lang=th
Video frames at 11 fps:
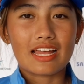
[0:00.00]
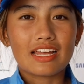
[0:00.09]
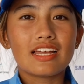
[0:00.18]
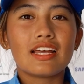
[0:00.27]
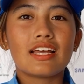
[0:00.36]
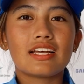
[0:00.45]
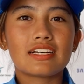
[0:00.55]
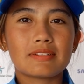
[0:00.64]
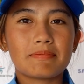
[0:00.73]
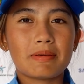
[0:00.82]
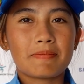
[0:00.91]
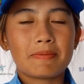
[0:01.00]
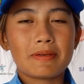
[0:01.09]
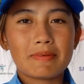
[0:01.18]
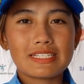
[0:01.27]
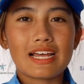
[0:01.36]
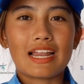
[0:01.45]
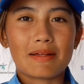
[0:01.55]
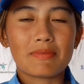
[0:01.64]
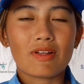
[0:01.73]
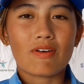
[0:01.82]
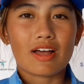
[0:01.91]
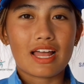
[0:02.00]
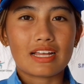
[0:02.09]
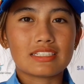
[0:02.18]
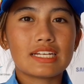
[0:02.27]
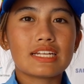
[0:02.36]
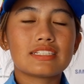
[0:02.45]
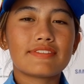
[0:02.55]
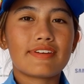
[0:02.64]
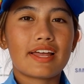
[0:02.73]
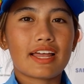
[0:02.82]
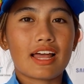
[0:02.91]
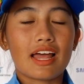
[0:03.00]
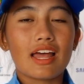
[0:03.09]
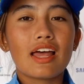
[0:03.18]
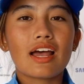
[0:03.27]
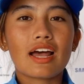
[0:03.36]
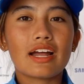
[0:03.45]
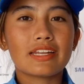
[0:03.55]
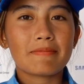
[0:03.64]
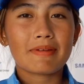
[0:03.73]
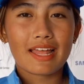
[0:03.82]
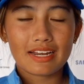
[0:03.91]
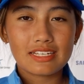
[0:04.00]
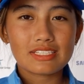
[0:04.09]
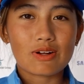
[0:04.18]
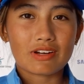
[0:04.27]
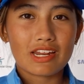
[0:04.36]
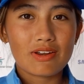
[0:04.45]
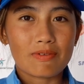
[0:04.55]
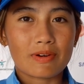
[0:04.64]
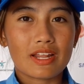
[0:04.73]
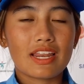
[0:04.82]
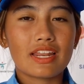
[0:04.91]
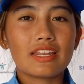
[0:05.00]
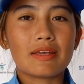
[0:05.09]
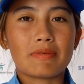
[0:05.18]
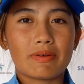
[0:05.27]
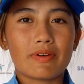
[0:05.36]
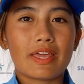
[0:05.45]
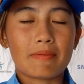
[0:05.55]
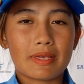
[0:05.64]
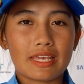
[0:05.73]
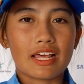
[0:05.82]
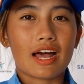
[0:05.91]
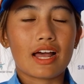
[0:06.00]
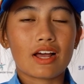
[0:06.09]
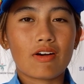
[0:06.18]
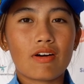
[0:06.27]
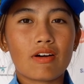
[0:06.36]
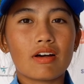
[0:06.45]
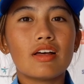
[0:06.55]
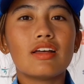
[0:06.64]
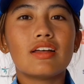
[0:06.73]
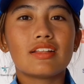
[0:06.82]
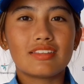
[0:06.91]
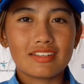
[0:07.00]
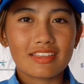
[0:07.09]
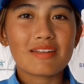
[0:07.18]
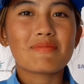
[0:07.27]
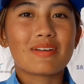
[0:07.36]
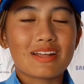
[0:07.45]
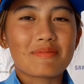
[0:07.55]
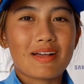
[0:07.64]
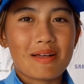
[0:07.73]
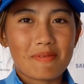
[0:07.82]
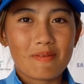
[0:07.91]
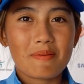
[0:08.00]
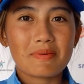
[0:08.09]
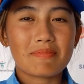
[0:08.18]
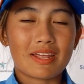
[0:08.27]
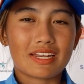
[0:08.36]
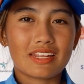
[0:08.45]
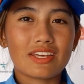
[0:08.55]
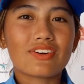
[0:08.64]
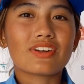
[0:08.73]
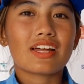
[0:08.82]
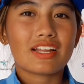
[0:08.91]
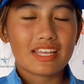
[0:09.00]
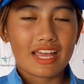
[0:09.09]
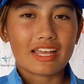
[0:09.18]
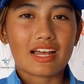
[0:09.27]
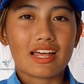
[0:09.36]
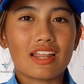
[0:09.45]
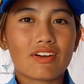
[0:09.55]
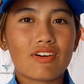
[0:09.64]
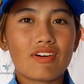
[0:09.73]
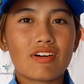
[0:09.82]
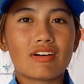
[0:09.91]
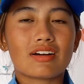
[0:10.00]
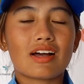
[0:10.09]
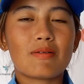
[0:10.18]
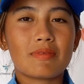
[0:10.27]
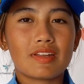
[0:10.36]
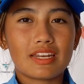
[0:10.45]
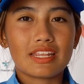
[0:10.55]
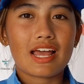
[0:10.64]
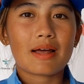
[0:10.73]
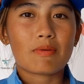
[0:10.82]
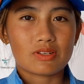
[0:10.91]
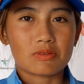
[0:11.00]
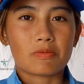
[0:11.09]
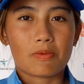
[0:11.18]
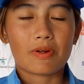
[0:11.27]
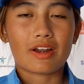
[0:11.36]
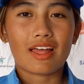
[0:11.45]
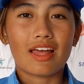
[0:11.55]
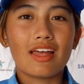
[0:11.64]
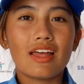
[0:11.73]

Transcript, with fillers: ่พิมพิสารรับรองค่ะชื่อเล่นชื่อฝ้ายค่ะ ครั้งนี้เป็นครั้งที่ 2 ที่หนูได้เล่น WAP ค่ะ ก็ตื่นเต้นเหมือนเดิมค่ะ เพราะว่าเป็นแมตช์ที่ค่อนข้างใหญ่ค่ะ แล้วก็เข้ามาเล่นยากพอสมควรค่ะ